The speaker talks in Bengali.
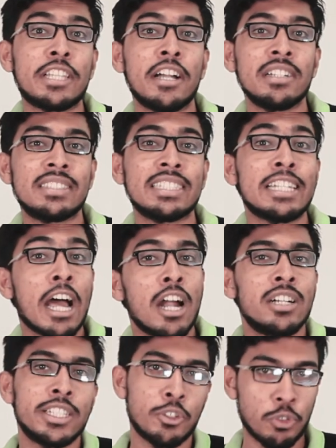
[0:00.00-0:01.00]
থার্ড জেন
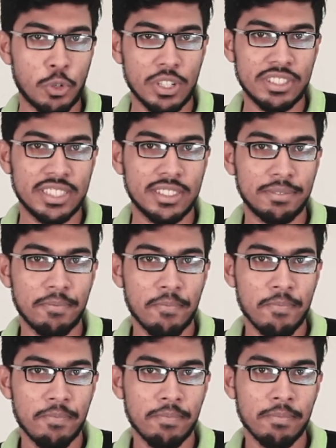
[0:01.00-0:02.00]
আর্টিকোর রয়েছে
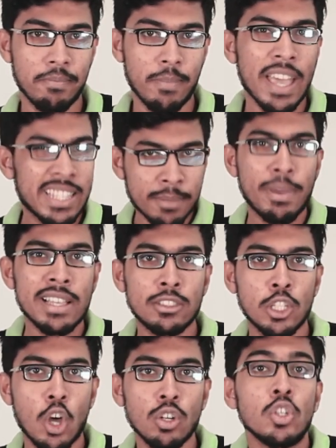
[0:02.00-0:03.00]
এদের বেস
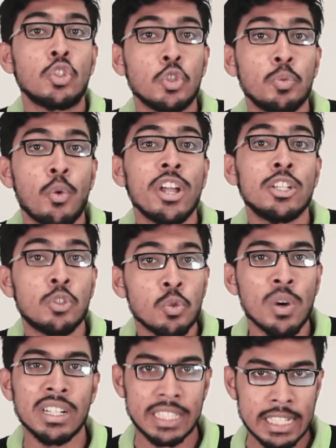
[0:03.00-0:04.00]
ক্লক টু পয়েন্ট টু
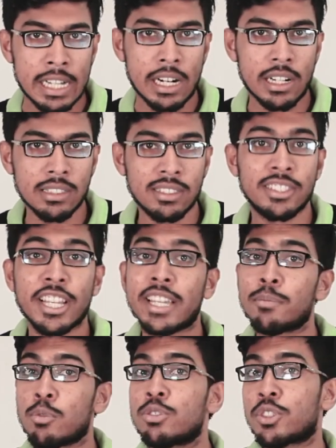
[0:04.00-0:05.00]
ওয়ান গিগাহার্স যাকে
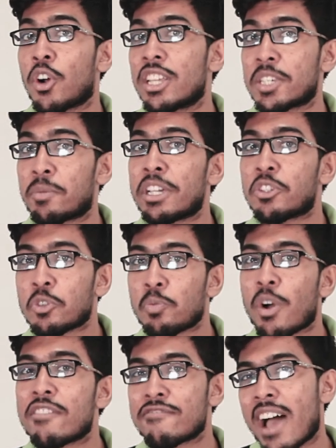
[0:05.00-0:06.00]
বুস্ট করা যাবে টু
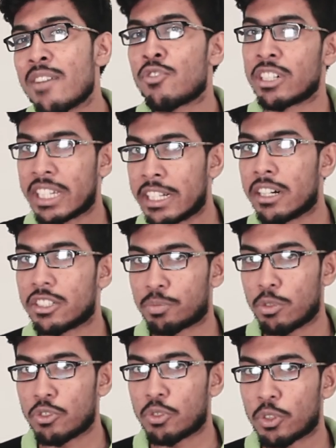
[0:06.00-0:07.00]
পয়েন্ট ফাইভ ওয়ান গিগাহার্স
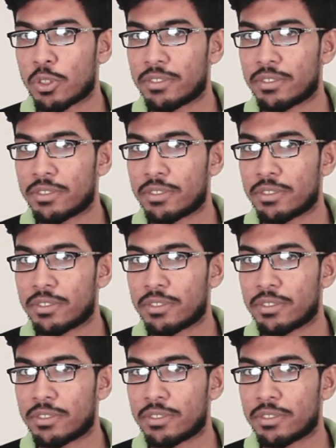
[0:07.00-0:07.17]
পর্যন্ত